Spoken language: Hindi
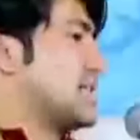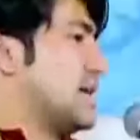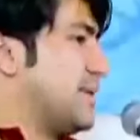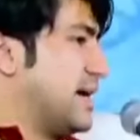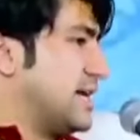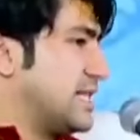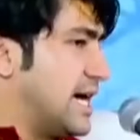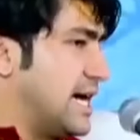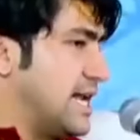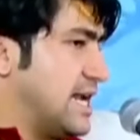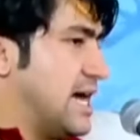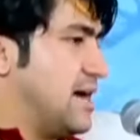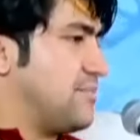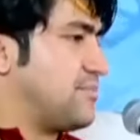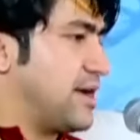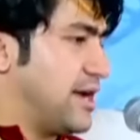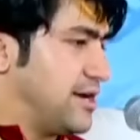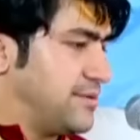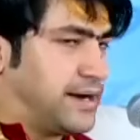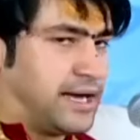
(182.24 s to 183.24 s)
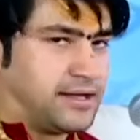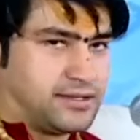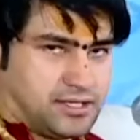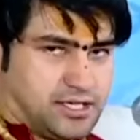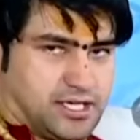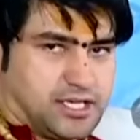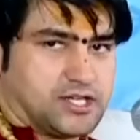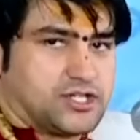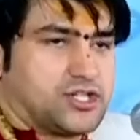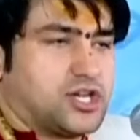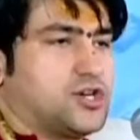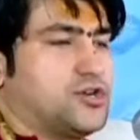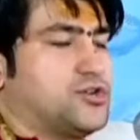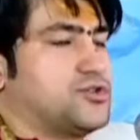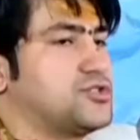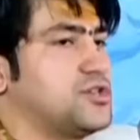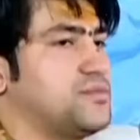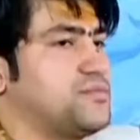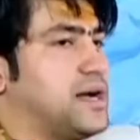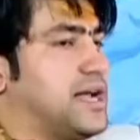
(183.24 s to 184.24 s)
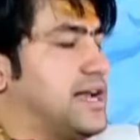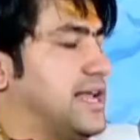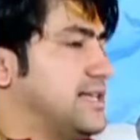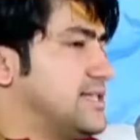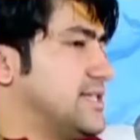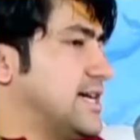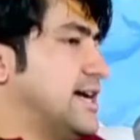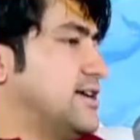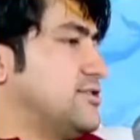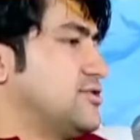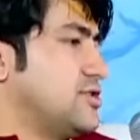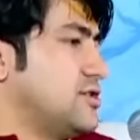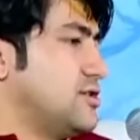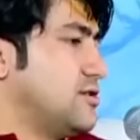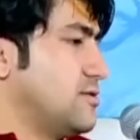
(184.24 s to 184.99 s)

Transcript: समाधान आप हनुमान जी के चरणों से पाना चाहते